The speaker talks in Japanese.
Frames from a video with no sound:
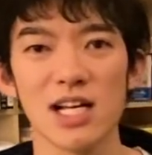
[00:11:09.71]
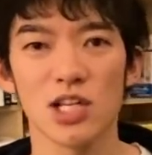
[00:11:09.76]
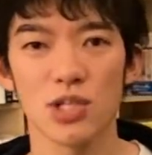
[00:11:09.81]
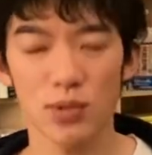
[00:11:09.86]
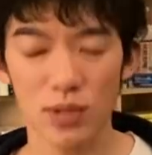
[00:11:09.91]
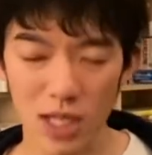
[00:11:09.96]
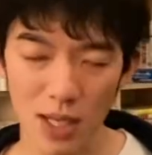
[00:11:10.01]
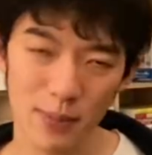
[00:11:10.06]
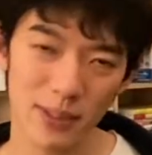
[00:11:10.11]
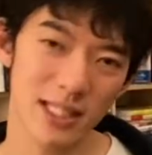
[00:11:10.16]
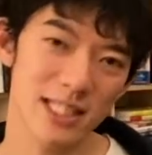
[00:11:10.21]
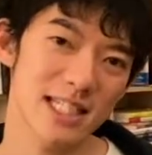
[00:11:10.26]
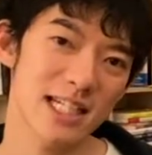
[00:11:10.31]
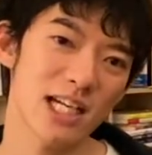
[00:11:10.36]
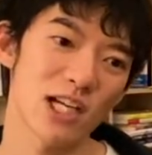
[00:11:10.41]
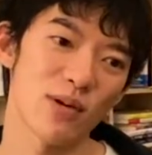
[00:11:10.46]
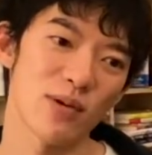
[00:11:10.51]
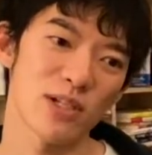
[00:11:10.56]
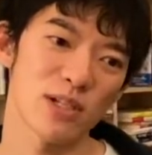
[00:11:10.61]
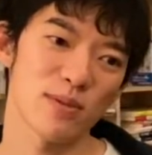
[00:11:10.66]
それではまた次
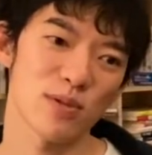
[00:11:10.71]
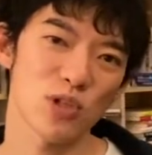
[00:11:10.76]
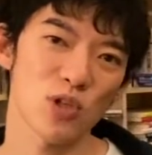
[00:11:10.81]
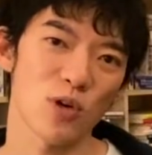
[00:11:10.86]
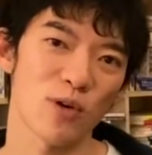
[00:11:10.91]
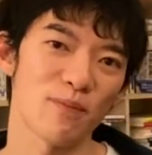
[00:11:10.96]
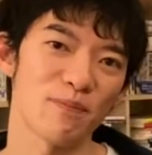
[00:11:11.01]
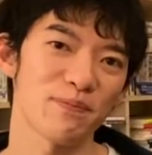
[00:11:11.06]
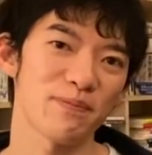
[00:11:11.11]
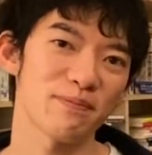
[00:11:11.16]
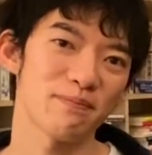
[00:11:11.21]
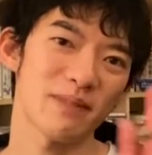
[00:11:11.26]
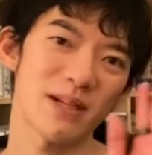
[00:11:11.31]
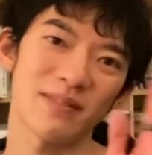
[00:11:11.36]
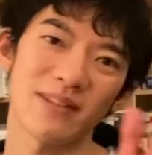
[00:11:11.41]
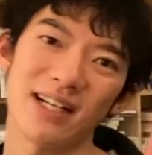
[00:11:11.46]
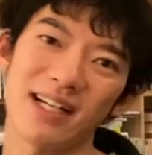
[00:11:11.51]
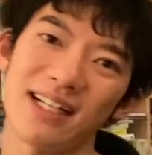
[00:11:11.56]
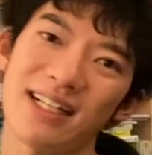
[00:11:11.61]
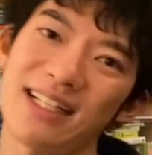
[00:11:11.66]
回お会いしましょう。
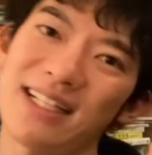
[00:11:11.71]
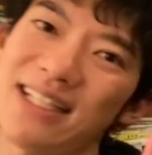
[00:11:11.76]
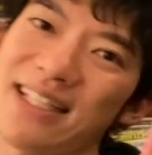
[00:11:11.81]
バイバー